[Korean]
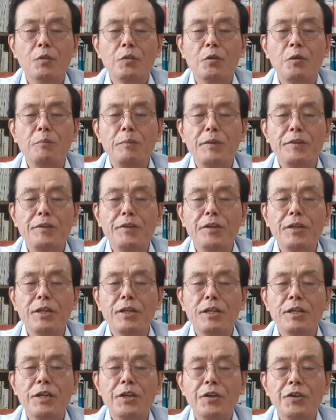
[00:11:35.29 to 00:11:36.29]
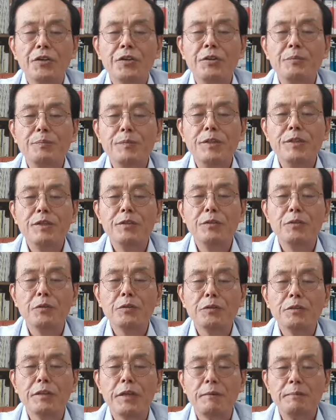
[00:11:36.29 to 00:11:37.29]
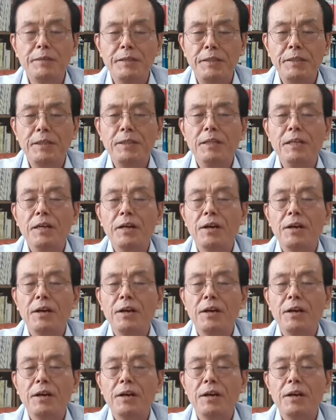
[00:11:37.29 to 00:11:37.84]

도민들이 금전 옥답을